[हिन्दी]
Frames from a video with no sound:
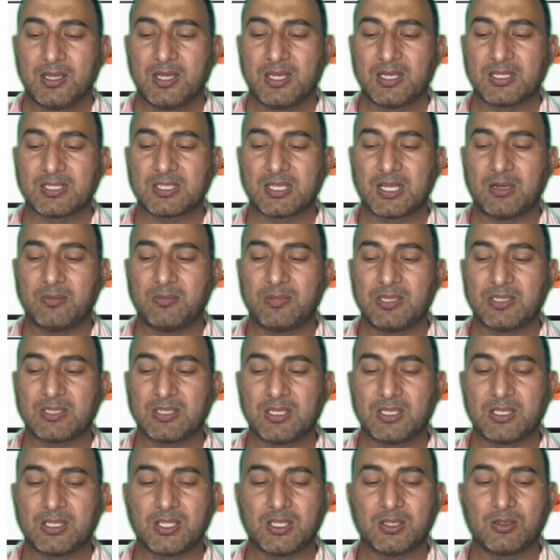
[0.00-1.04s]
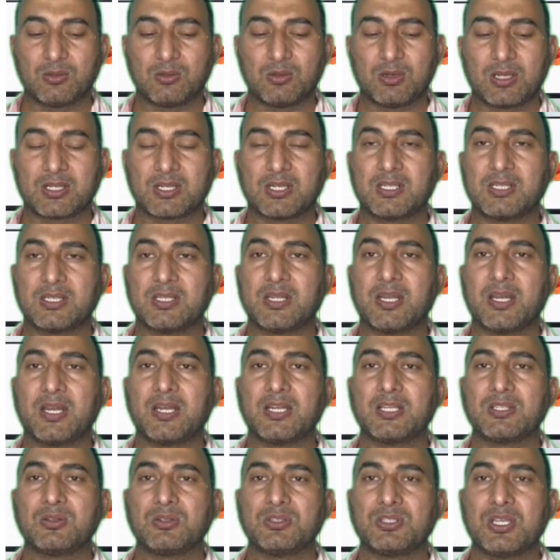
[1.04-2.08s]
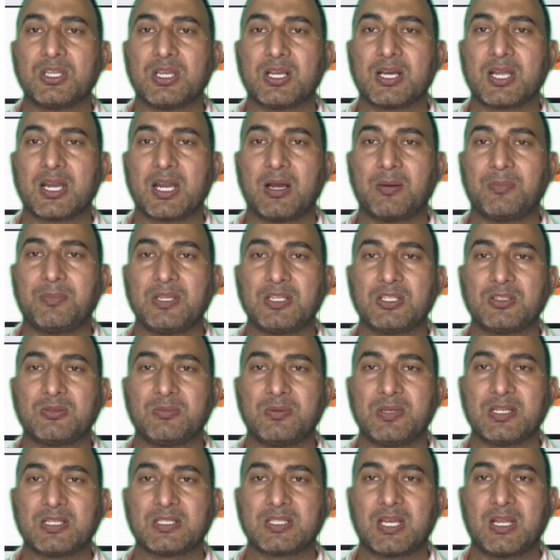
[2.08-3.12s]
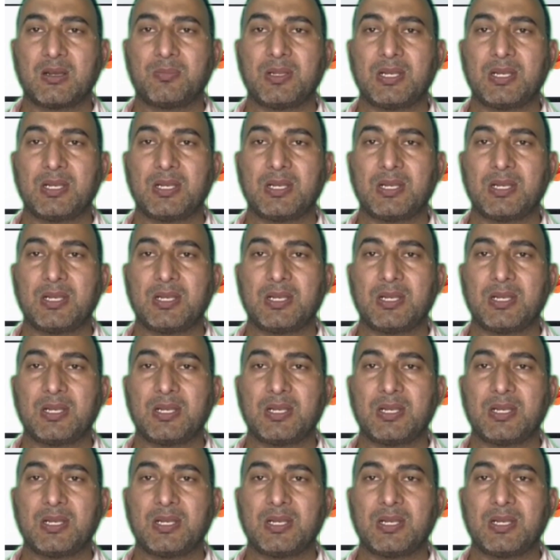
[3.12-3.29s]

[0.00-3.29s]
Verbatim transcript: एक साल में इसने तीन गुना कर दिया है सोचिए अगर आपने इसमें एक साल